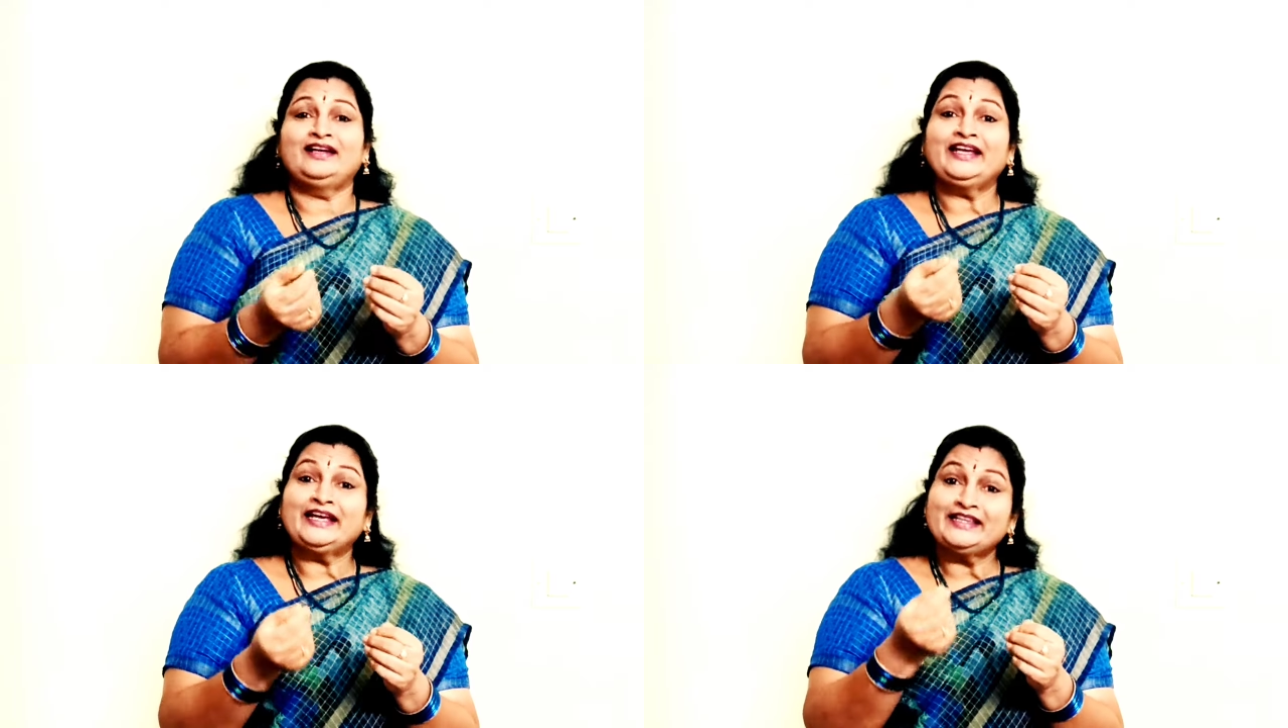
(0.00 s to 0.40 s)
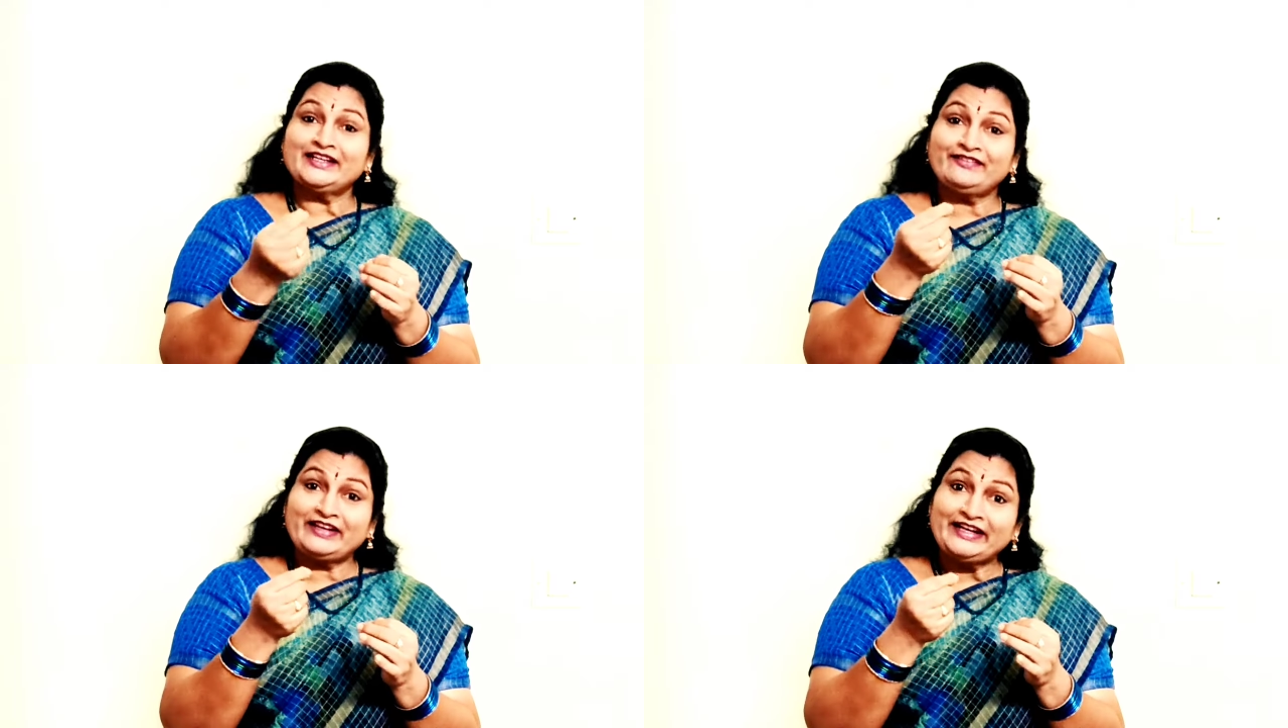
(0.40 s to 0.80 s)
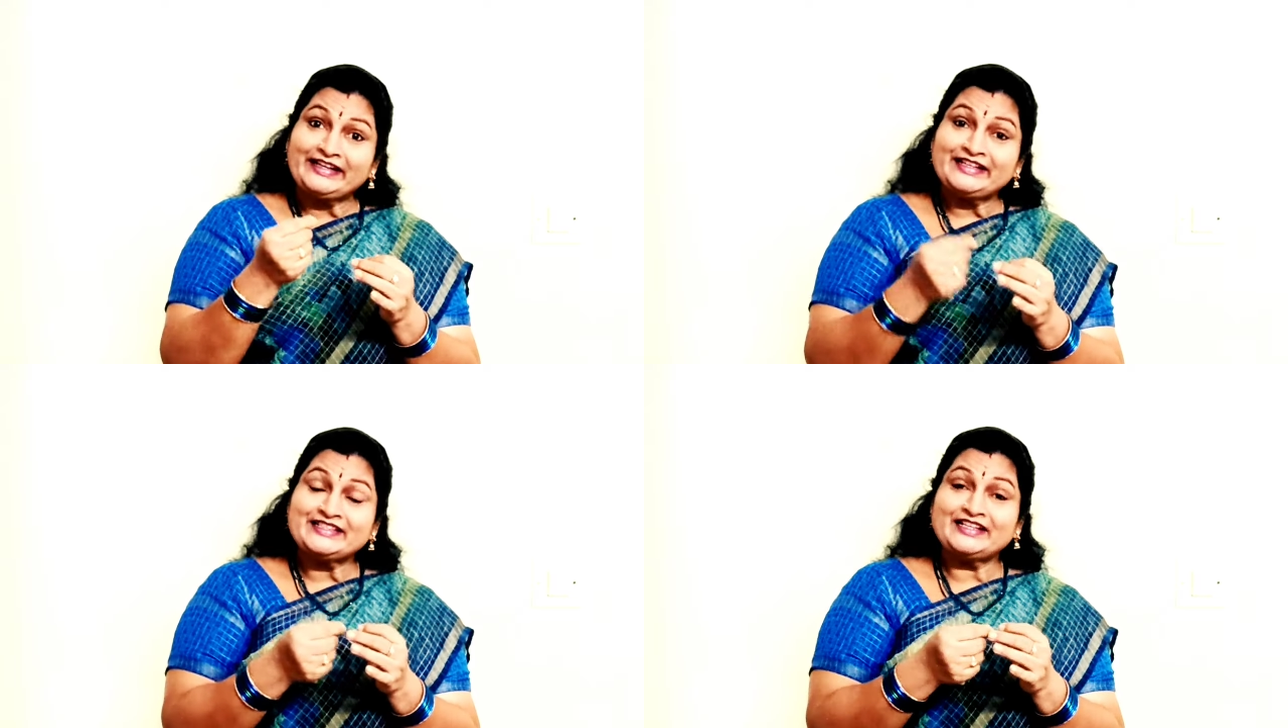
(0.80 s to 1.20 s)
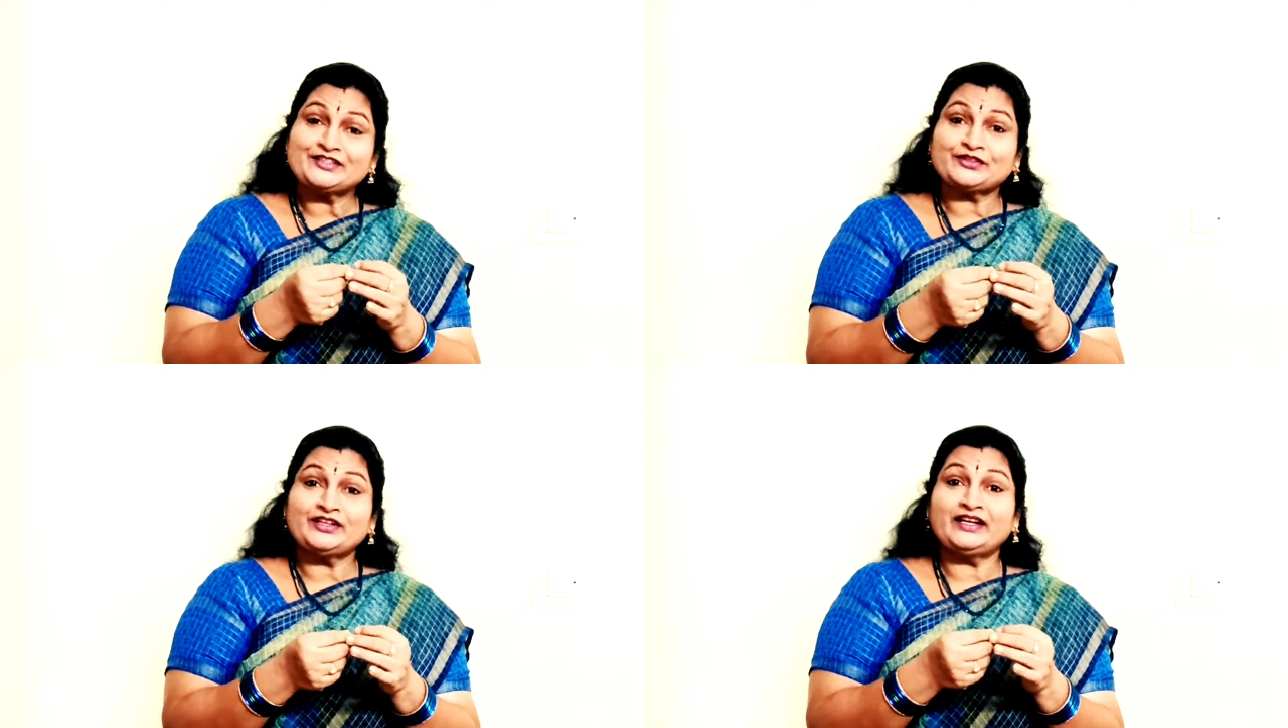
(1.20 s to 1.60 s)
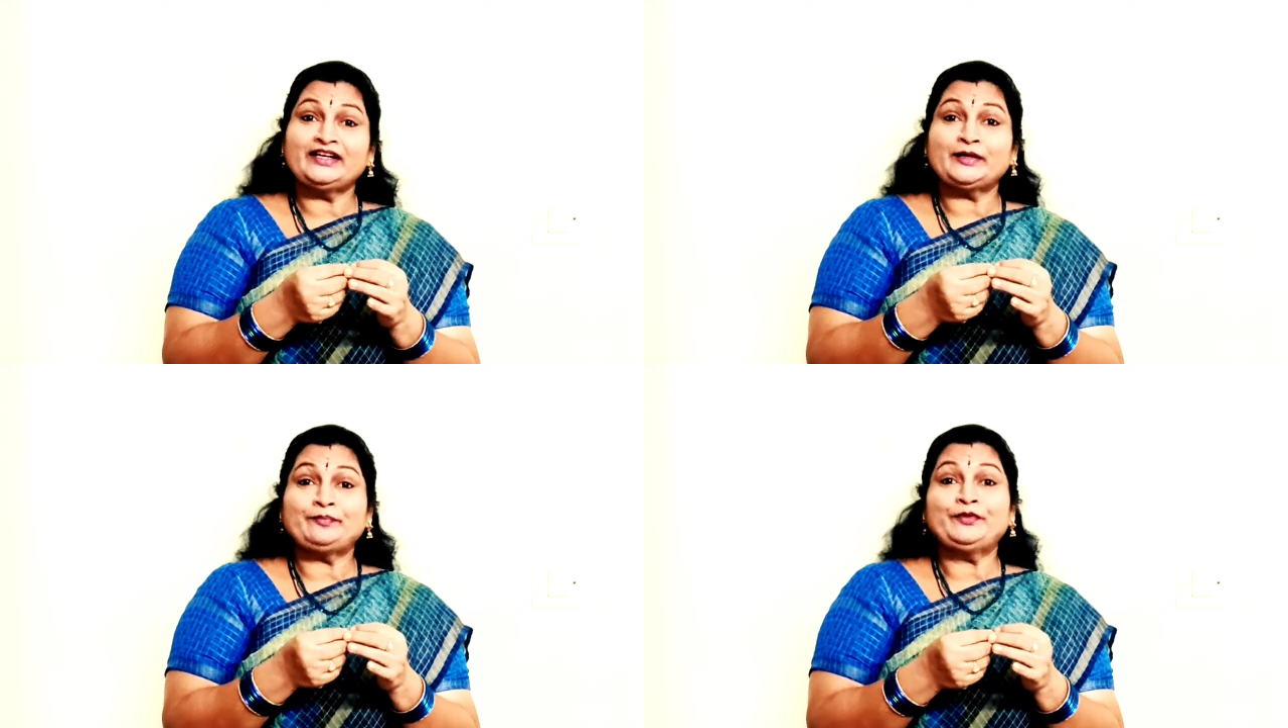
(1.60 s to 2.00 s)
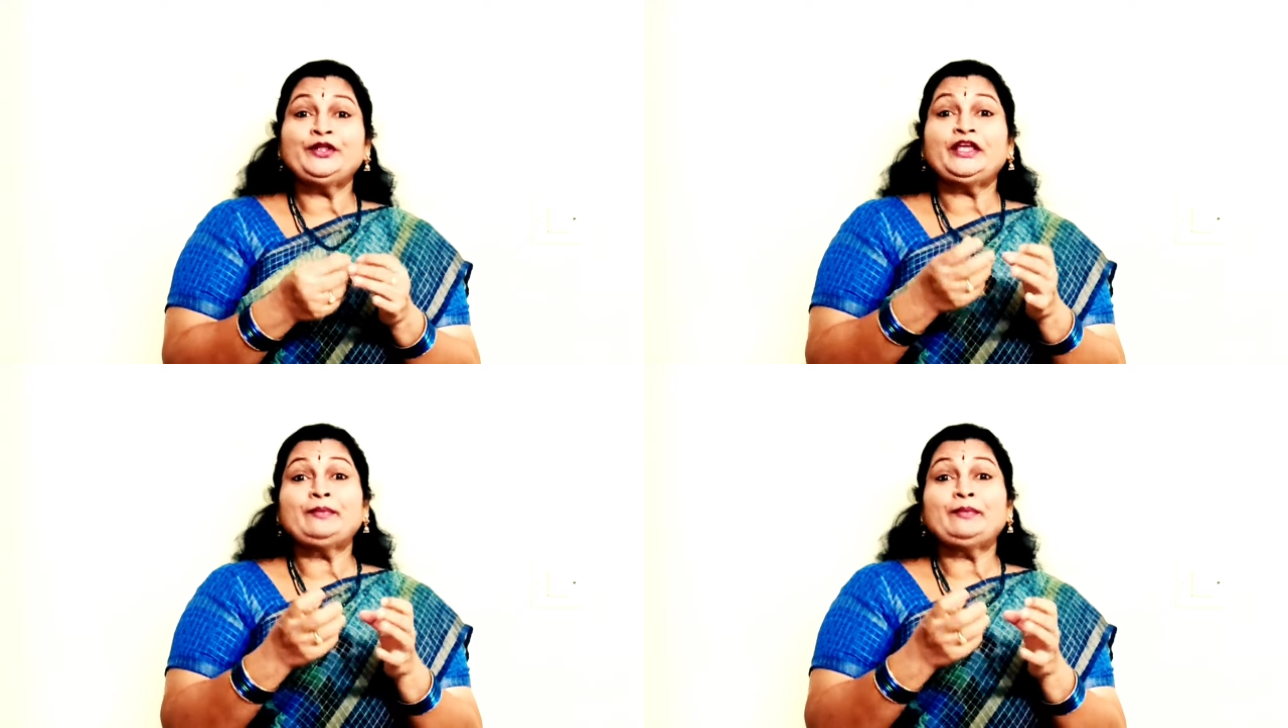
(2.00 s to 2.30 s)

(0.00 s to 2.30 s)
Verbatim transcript: ఇంకేదైనా వెరైటీ డిజైన్ వేసుకునేటప్పుడు